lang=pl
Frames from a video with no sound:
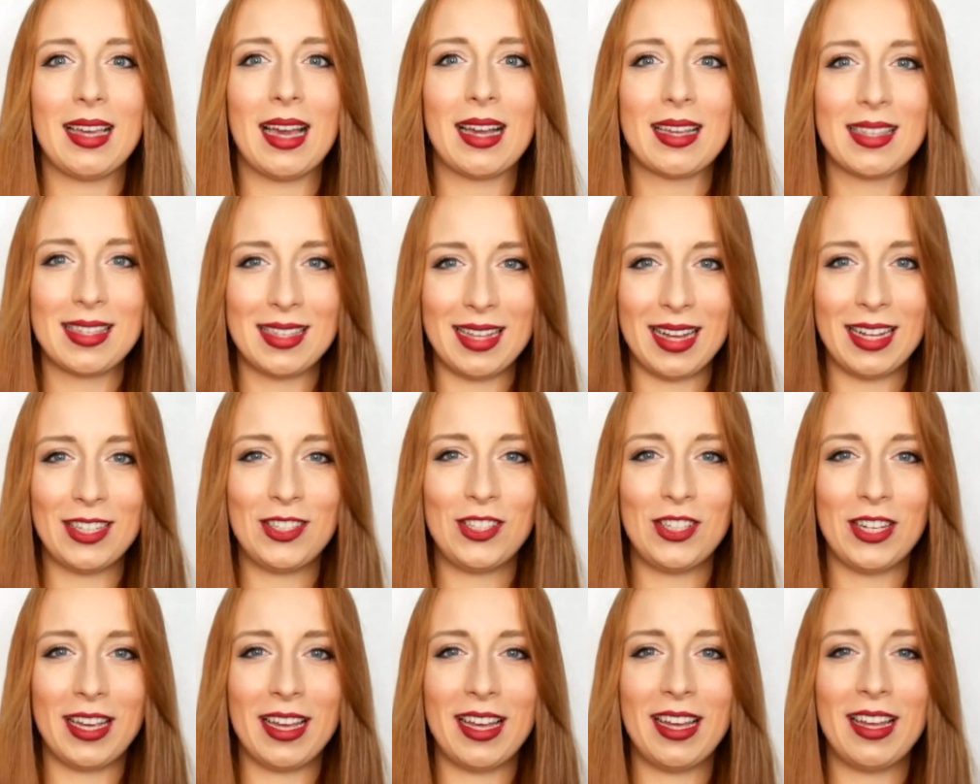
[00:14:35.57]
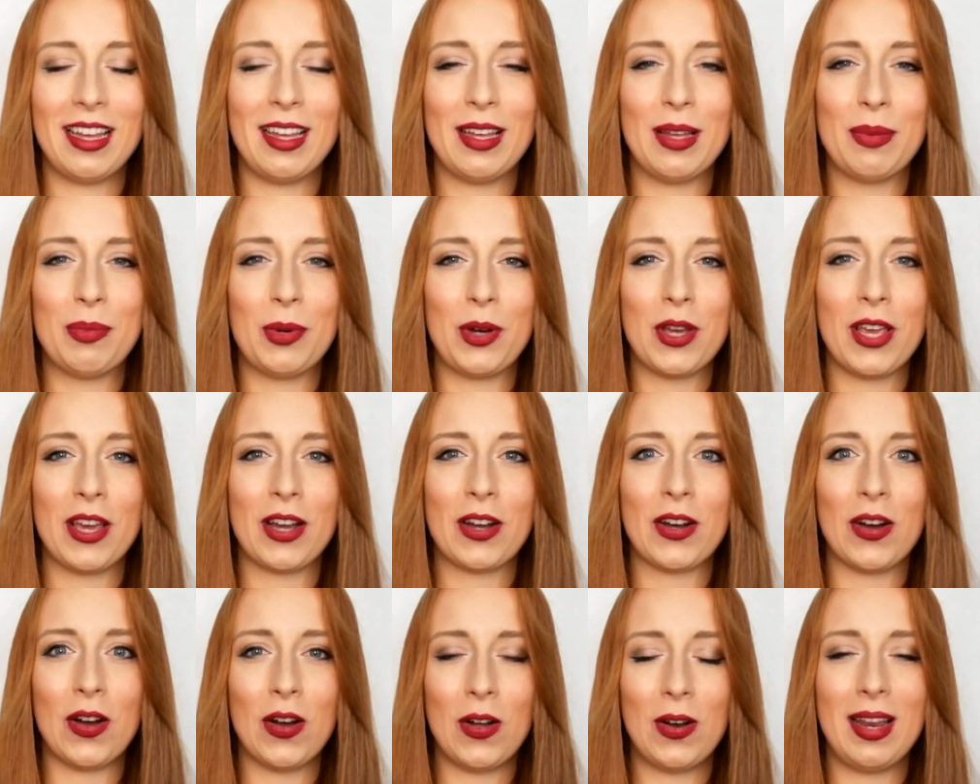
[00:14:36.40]
Jak znacie moje
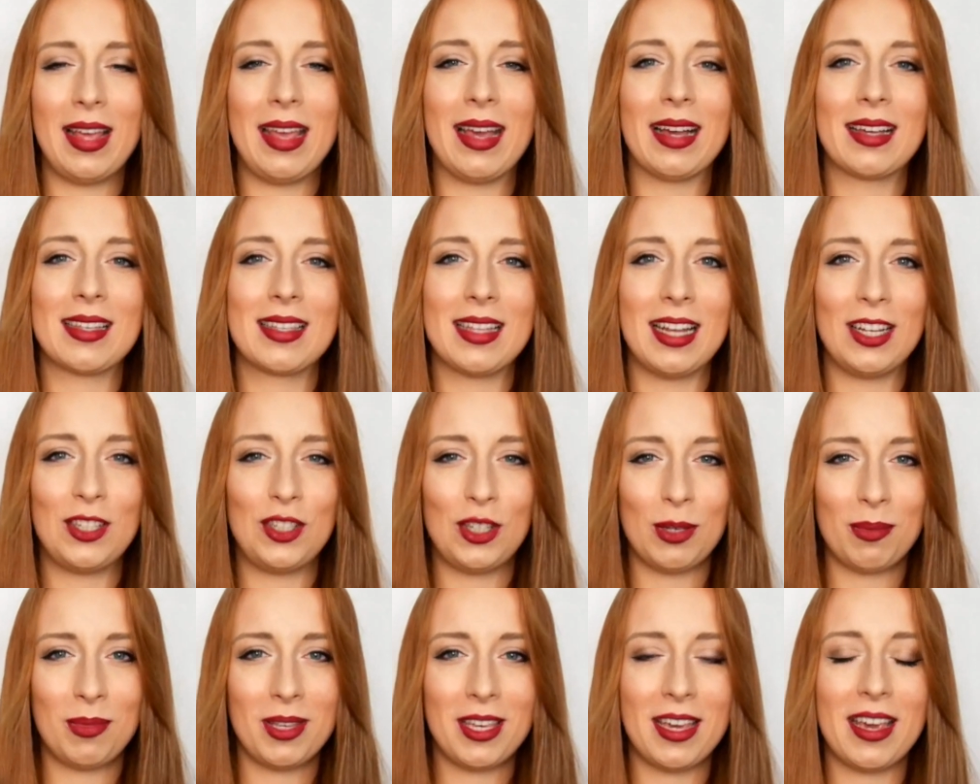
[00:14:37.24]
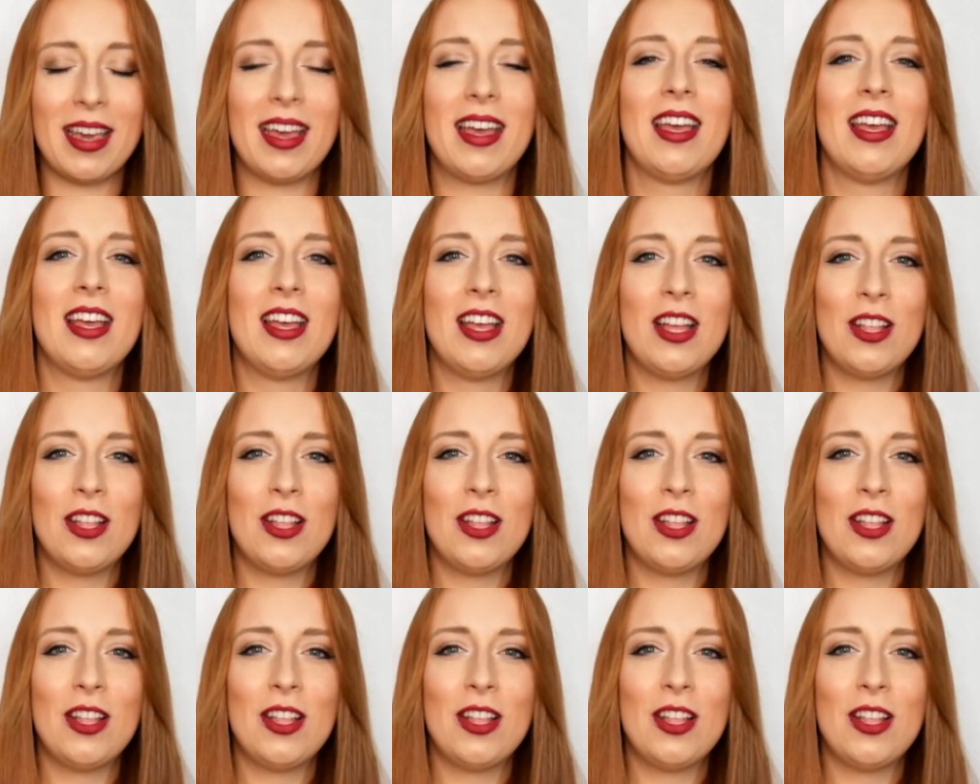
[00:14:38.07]
hole, jak znacie mnie,